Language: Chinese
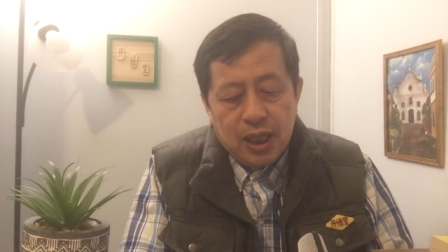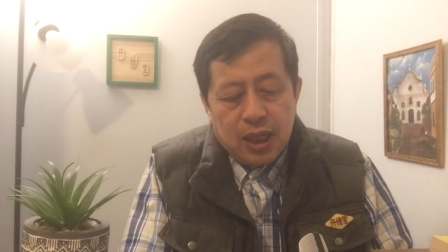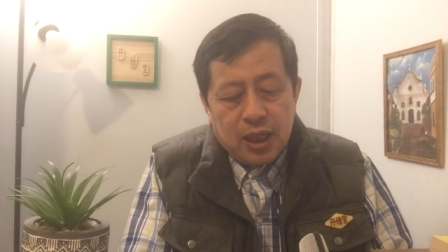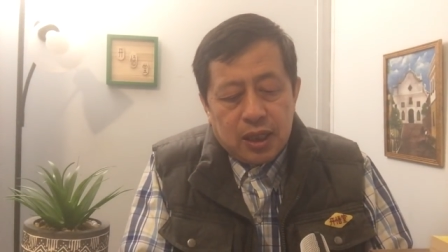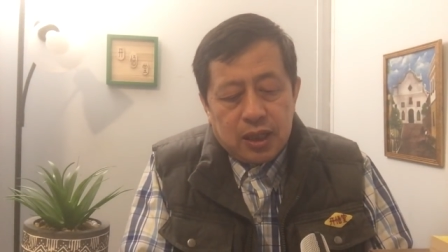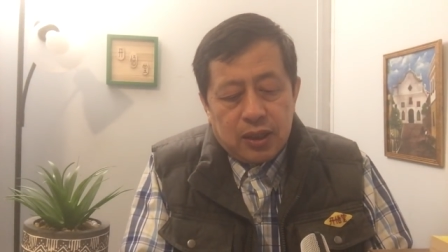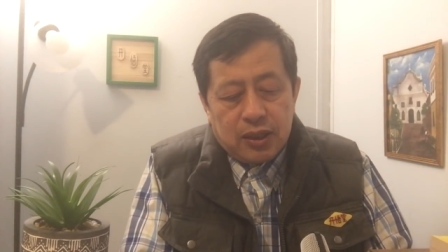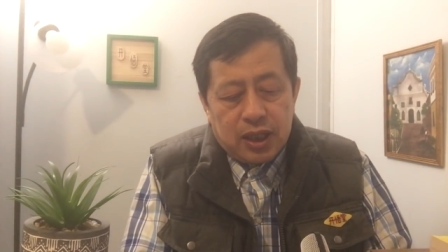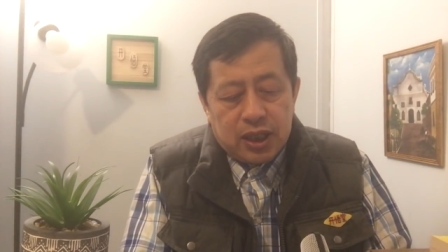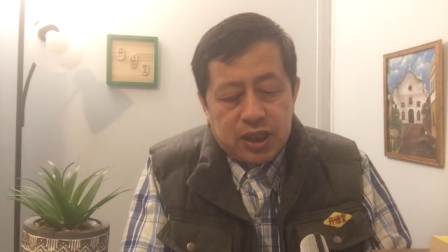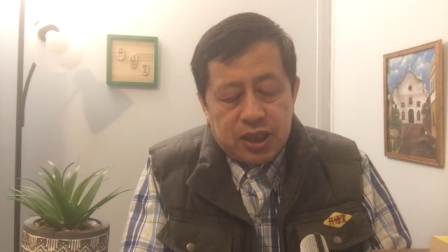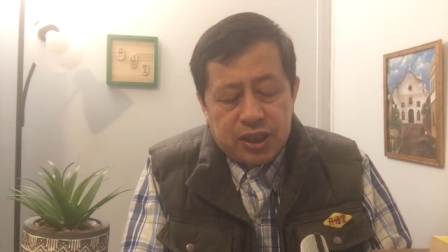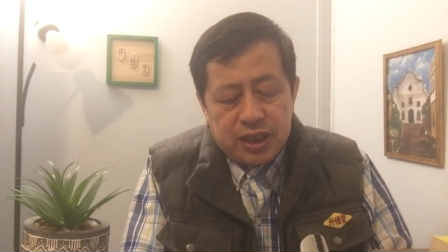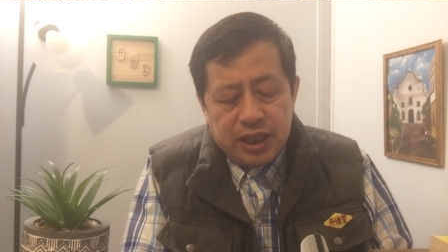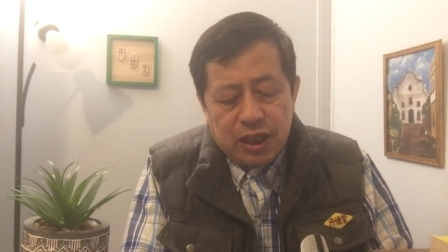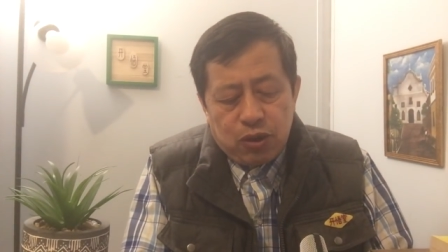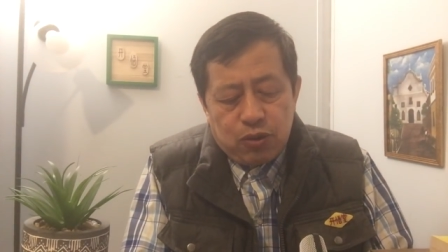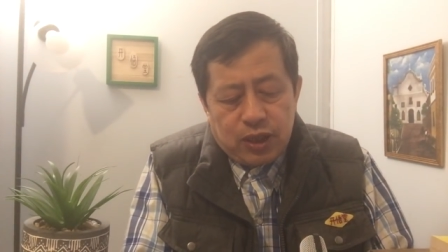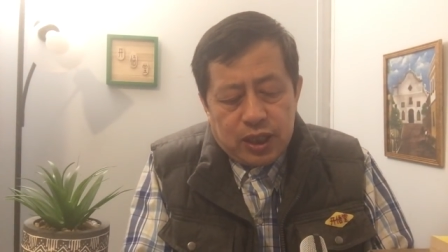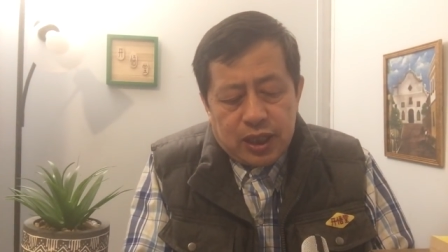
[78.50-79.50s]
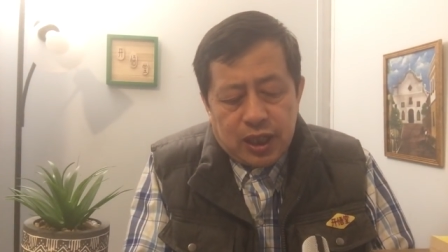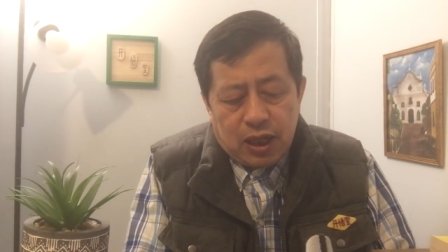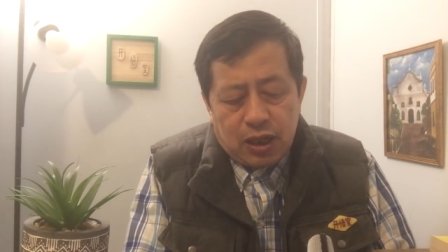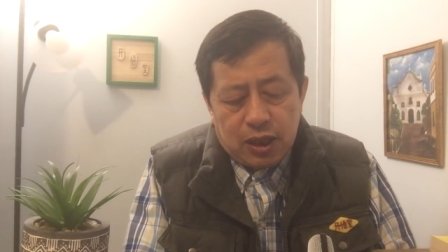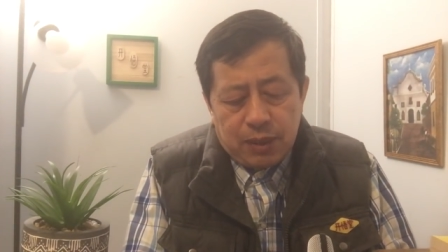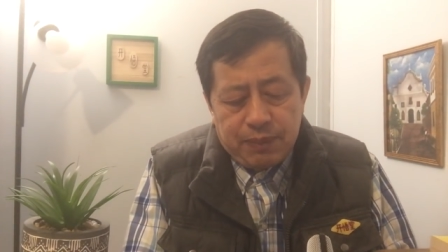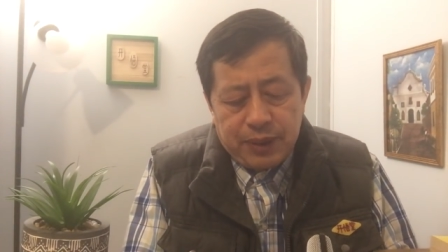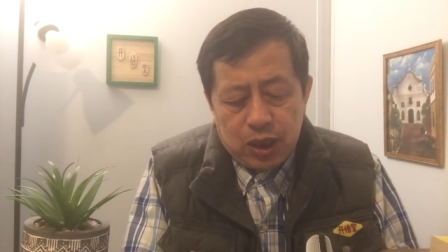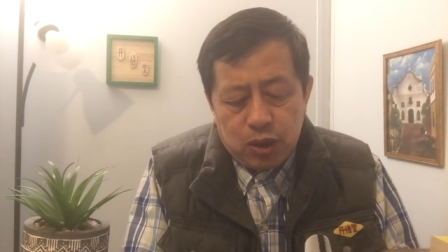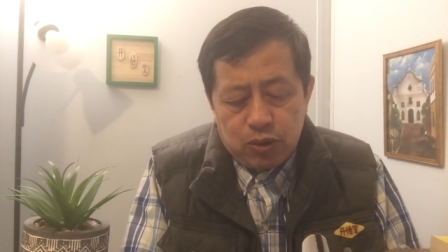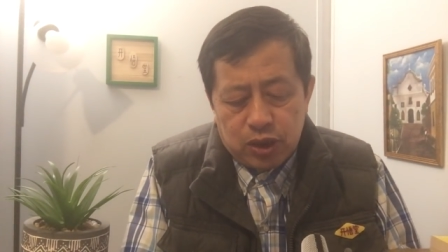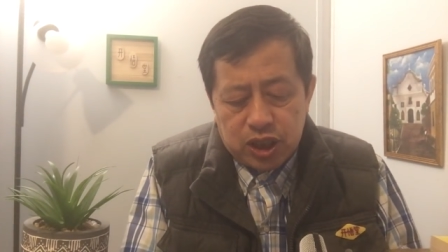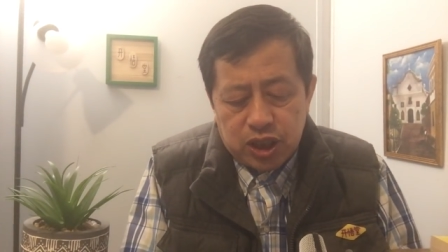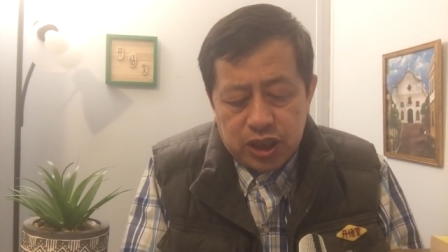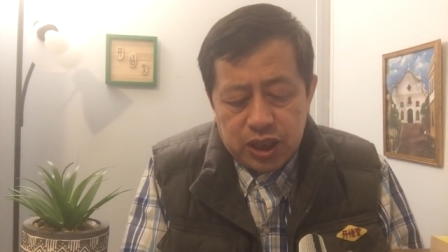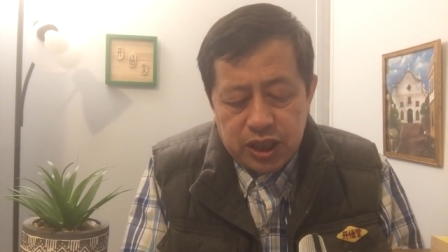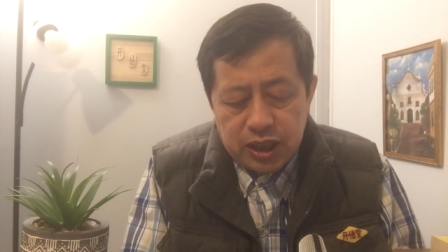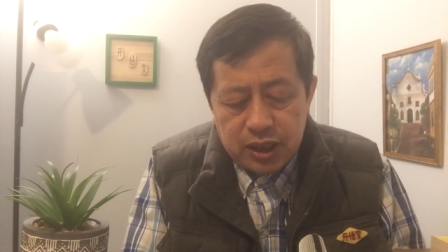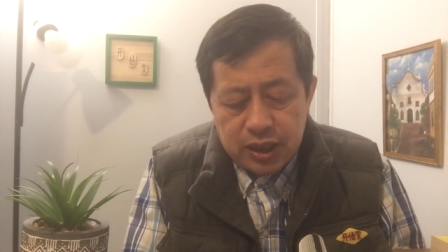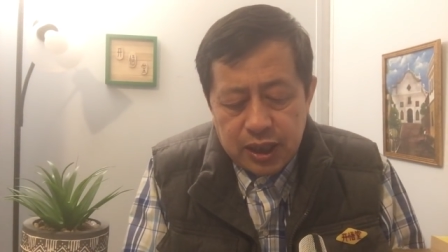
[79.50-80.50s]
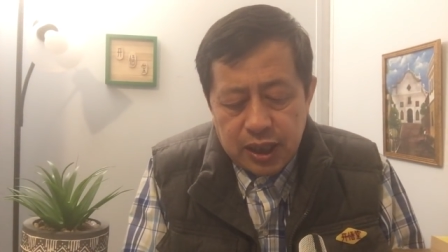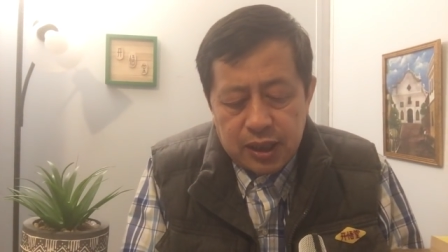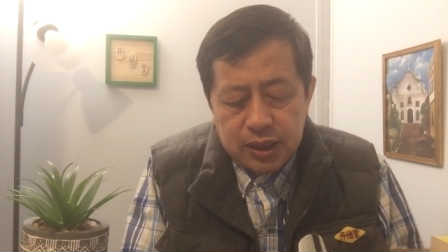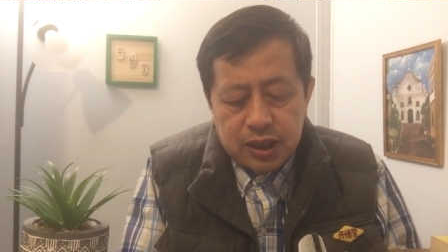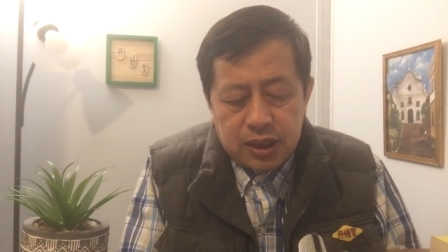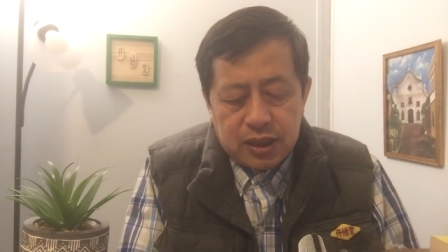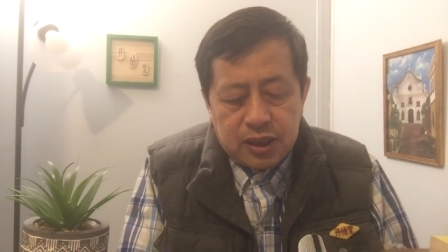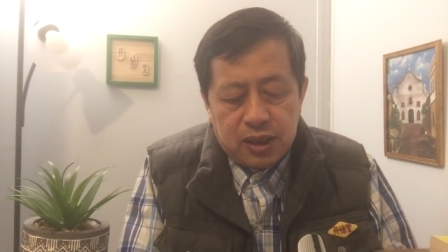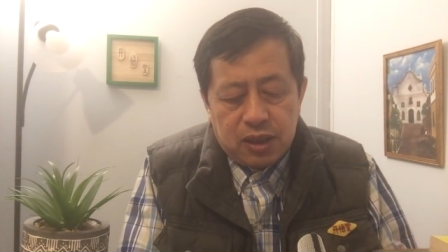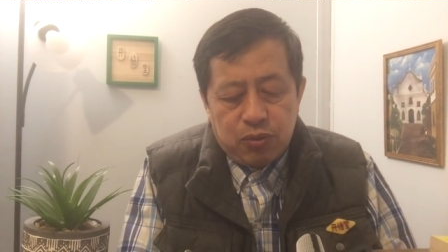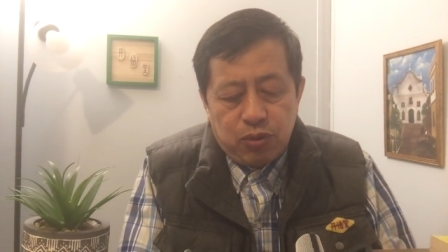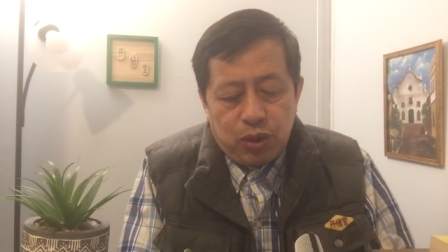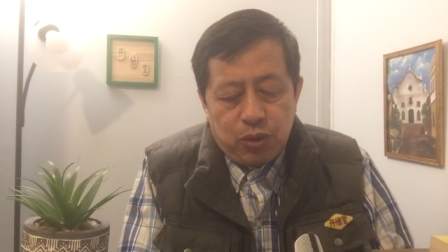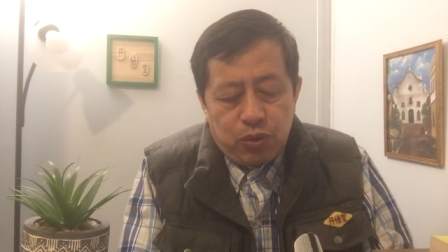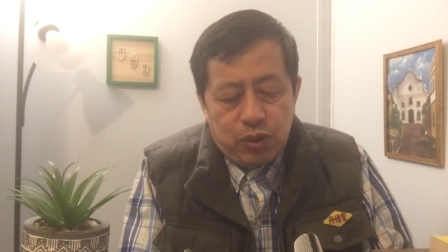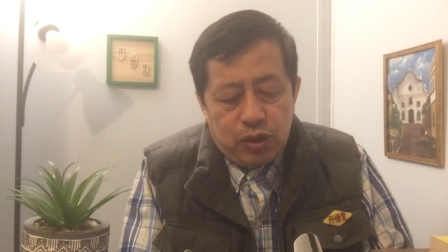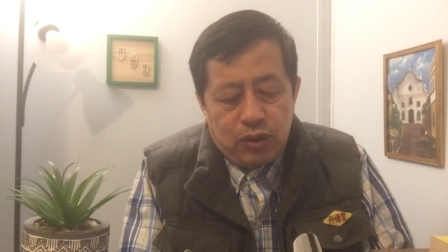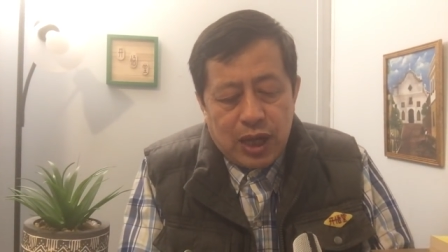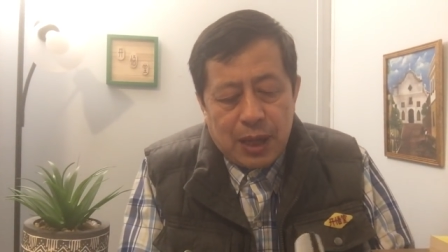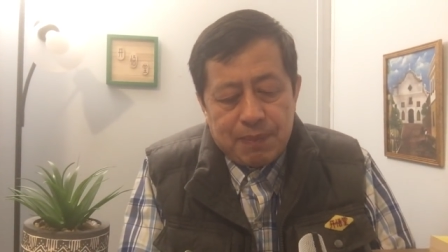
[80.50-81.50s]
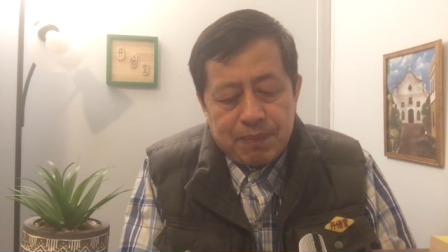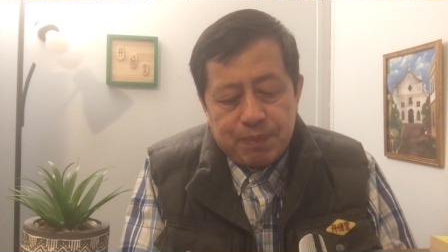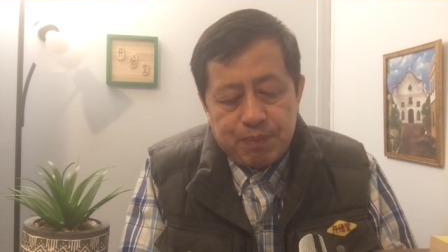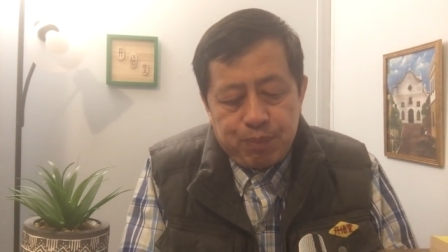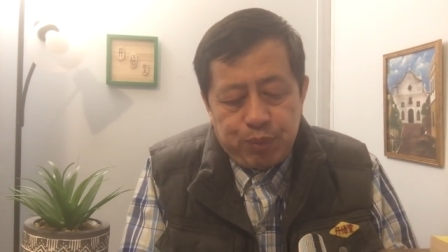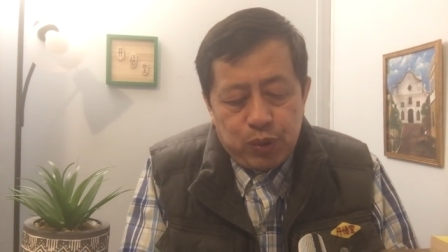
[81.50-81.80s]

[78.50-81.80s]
他说时间回到了民国时期，当时社会混乱，